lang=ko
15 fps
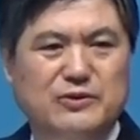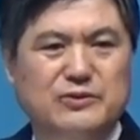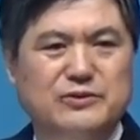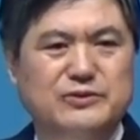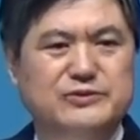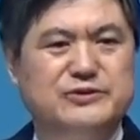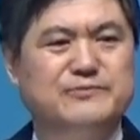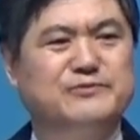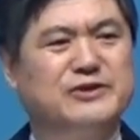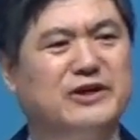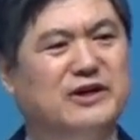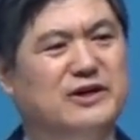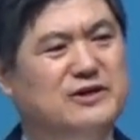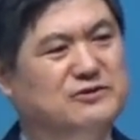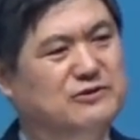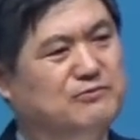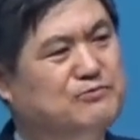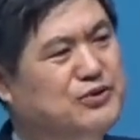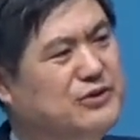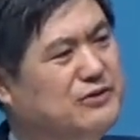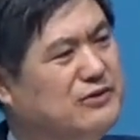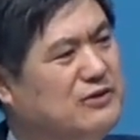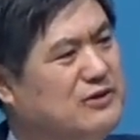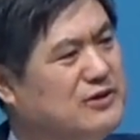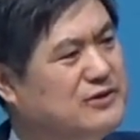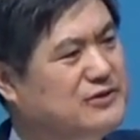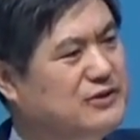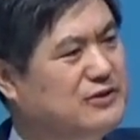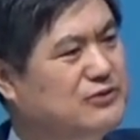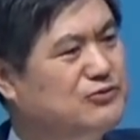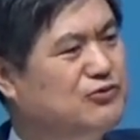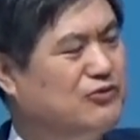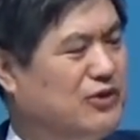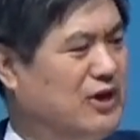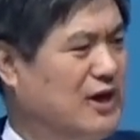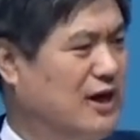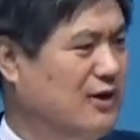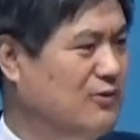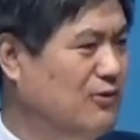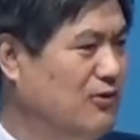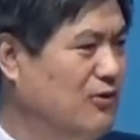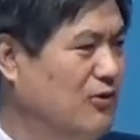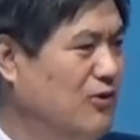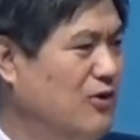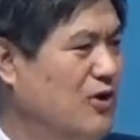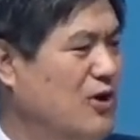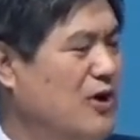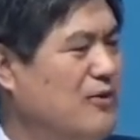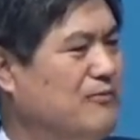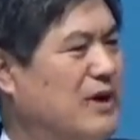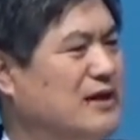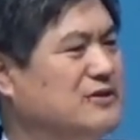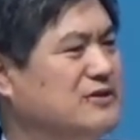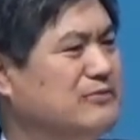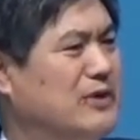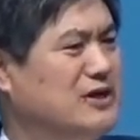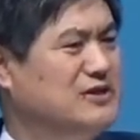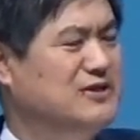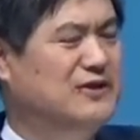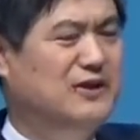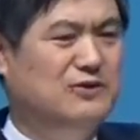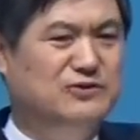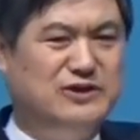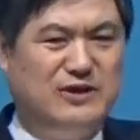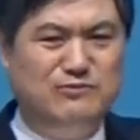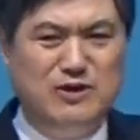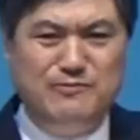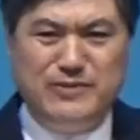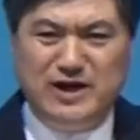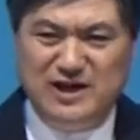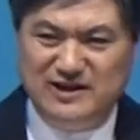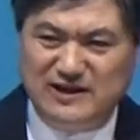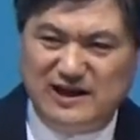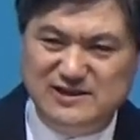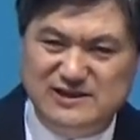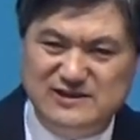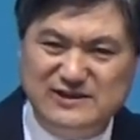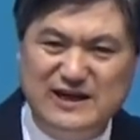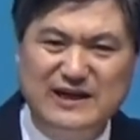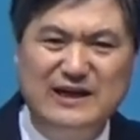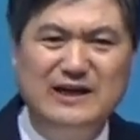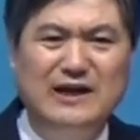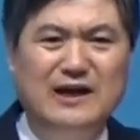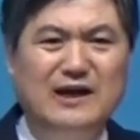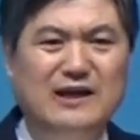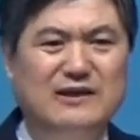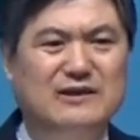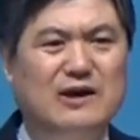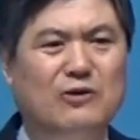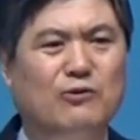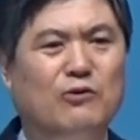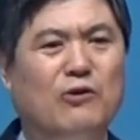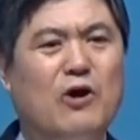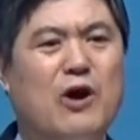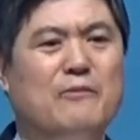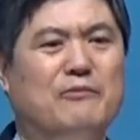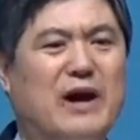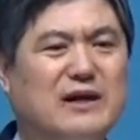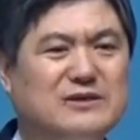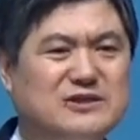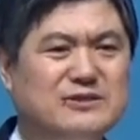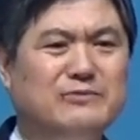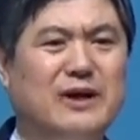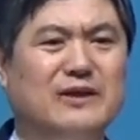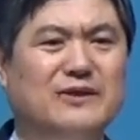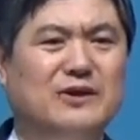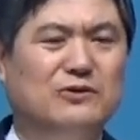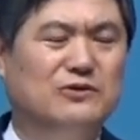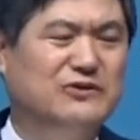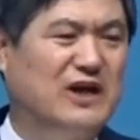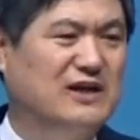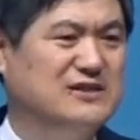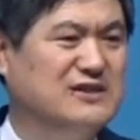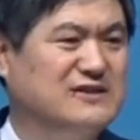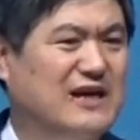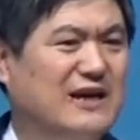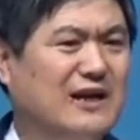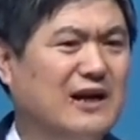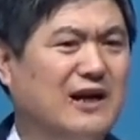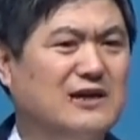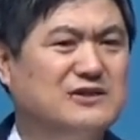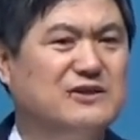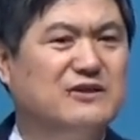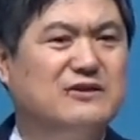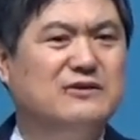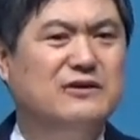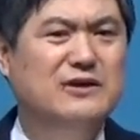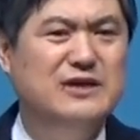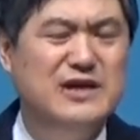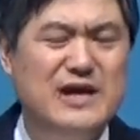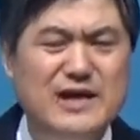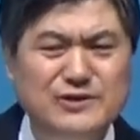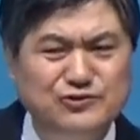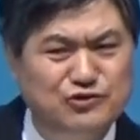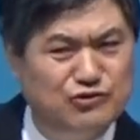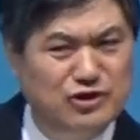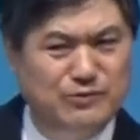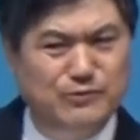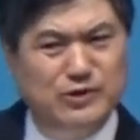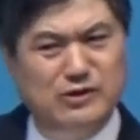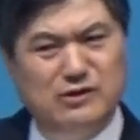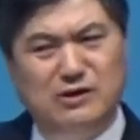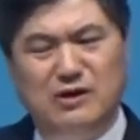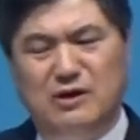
십자가에서 피 흘려서 죽게 하고 말씀하신 대로 3일 만에 다시 살아나겠다고 말씀한 대로 다시 살아나신 그 예수님을